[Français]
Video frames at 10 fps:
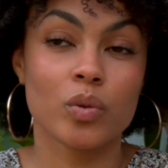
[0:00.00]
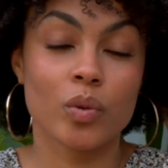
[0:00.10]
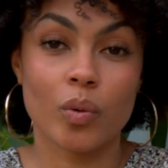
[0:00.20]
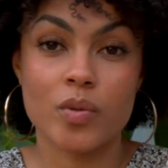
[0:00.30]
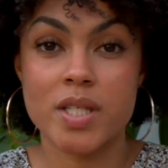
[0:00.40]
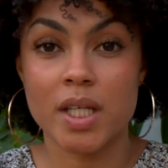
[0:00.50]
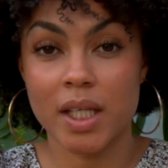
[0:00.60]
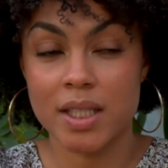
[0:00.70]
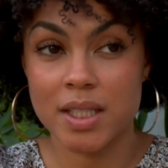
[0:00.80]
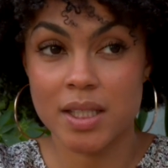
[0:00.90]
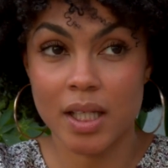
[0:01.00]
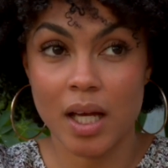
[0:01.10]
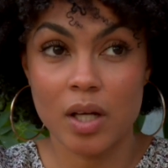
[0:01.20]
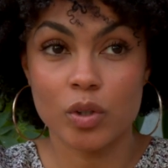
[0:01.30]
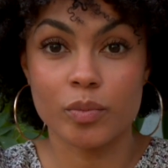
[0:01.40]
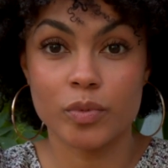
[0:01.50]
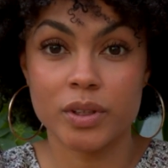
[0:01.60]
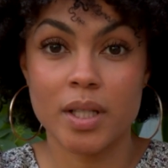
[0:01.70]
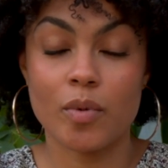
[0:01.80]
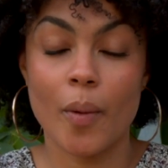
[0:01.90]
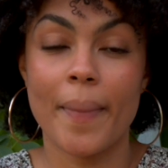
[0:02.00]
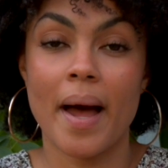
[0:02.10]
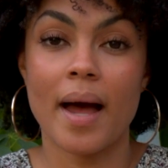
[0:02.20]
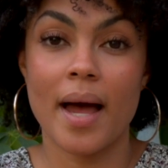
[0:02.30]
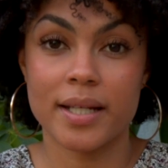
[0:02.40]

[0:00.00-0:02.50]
de grossir, etc., commence d'abord par